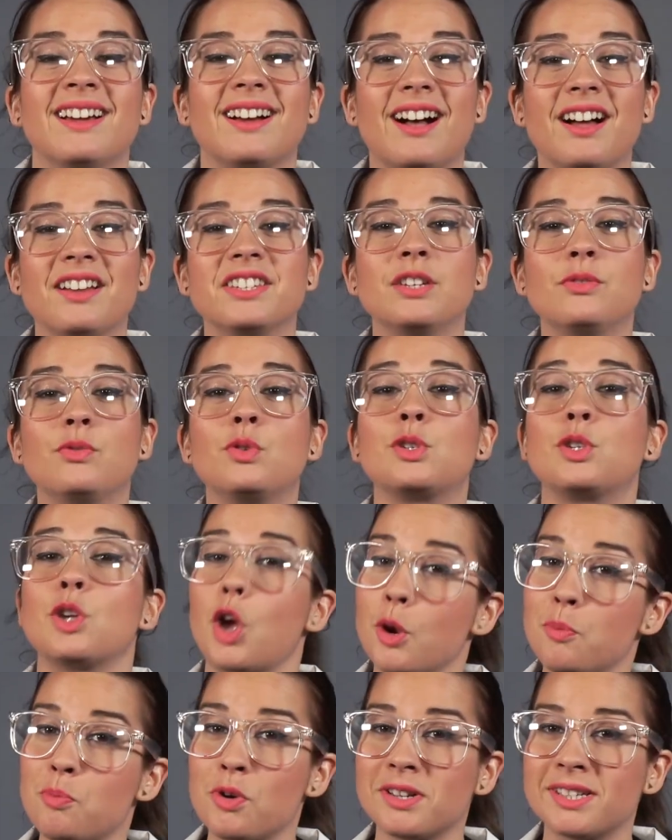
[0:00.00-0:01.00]
Rendez-vous sur
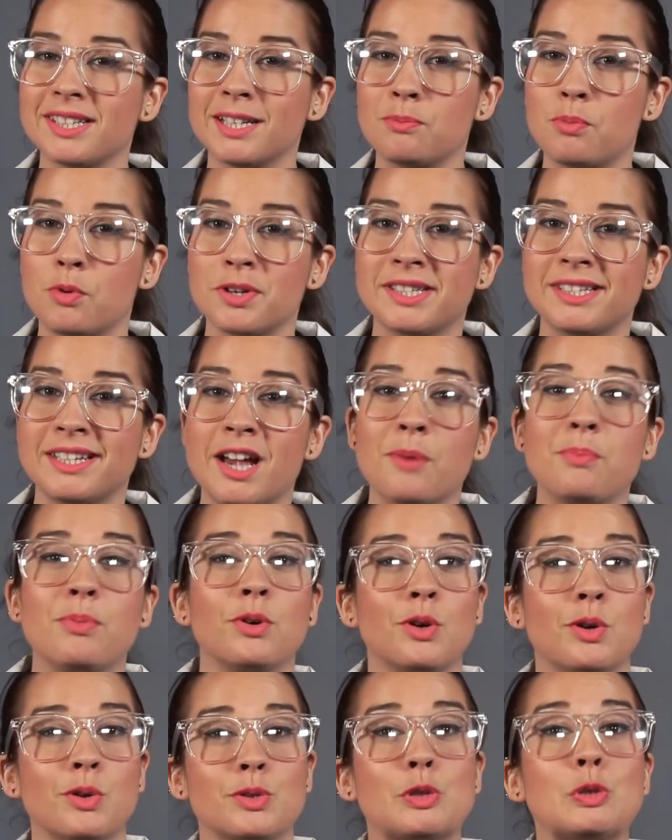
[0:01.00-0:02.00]
1.5.ca
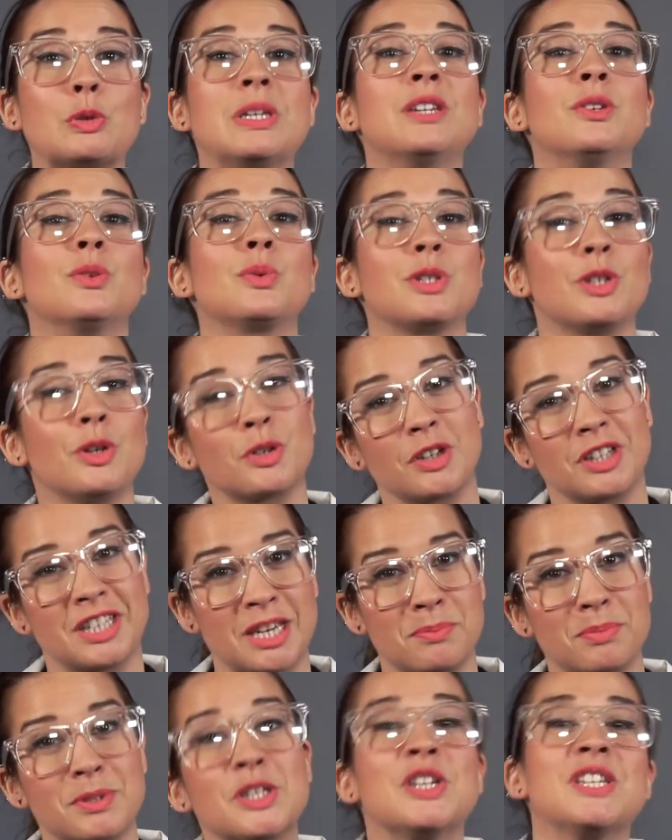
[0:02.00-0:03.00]
pour consulter nos autres
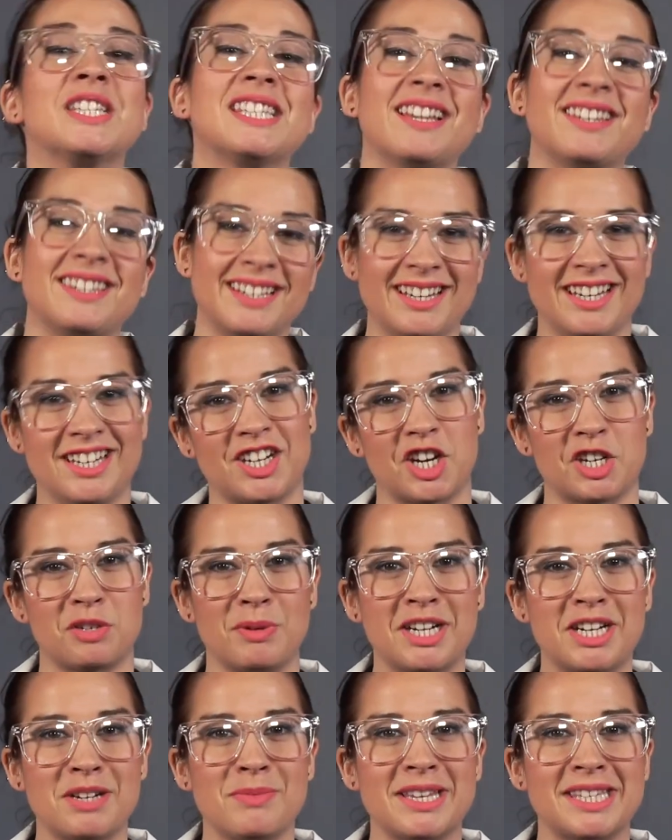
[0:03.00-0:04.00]
capsules santé et
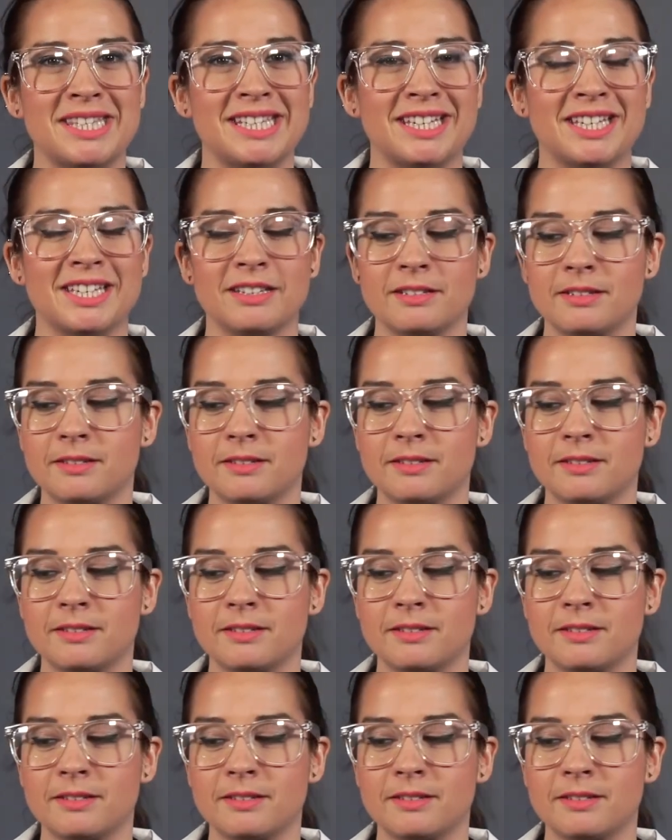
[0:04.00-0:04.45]
changement climatique.